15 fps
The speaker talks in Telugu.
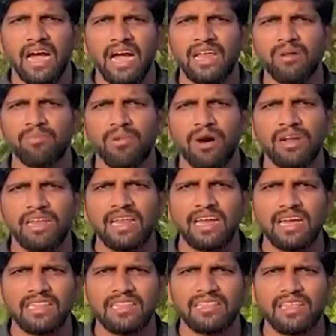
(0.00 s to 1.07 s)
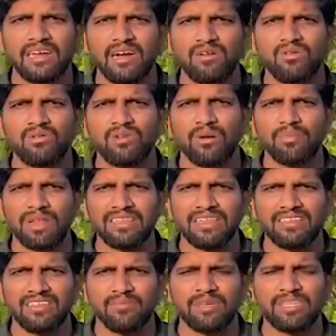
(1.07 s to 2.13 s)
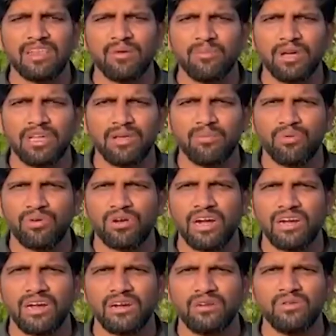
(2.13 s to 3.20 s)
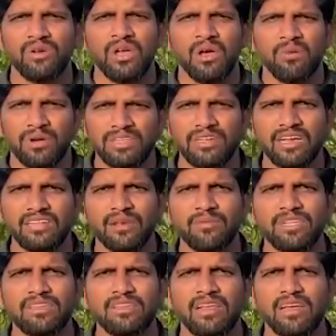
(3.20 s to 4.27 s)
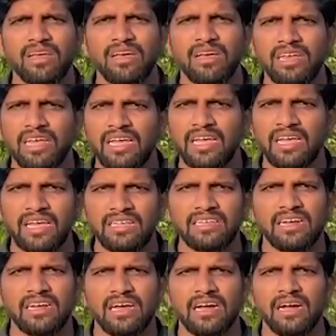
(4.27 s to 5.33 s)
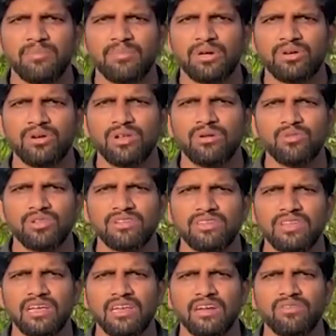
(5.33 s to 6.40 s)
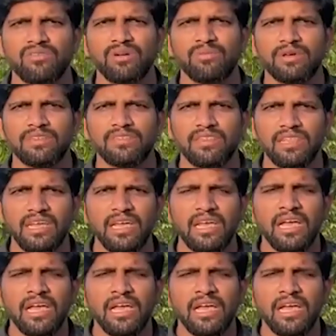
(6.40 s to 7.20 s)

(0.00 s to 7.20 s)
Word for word: ఆయన పార్టీలకు అతీతంగా కూడా ప్రజా సమస్యలపైనే పోరాడాడు ప్రజా సమస్యలనే ఎజెండాగా పెట్టుకొని ముందుకు సాగినటువంటి పరిస్థితి